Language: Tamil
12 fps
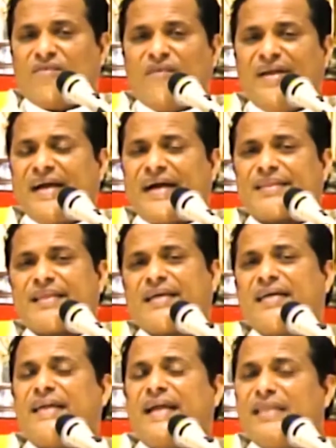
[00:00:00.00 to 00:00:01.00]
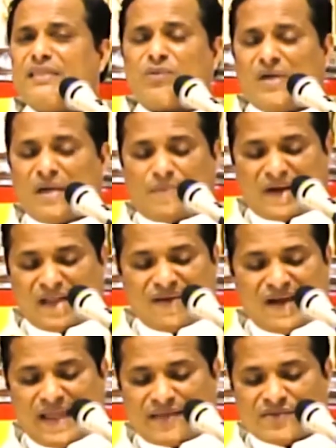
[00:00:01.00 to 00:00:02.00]
விண்ணகத்திற்கு
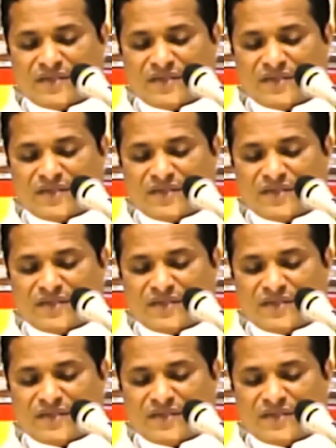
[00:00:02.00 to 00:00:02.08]
எடுத்துக்கொள்ளப்படவில்லை